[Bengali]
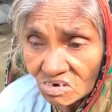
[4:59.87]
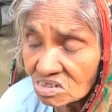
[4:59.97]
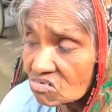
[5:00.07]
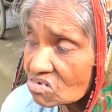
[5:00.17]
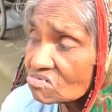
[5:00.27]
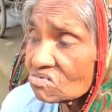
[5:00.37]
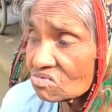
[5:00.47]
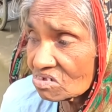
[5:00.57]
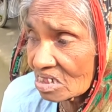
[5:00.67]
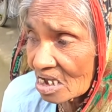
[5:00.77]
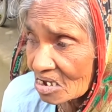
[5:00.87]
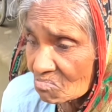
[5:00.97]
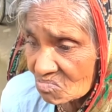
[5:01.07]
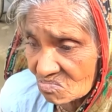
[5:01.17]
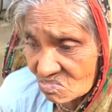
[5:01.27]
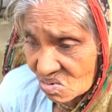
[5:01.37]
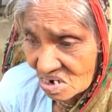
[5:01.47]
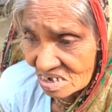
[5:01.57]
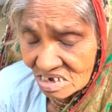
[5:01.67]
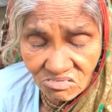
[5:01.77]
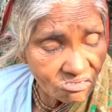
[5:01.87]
ওই তো যতদিন থেকে মরেছে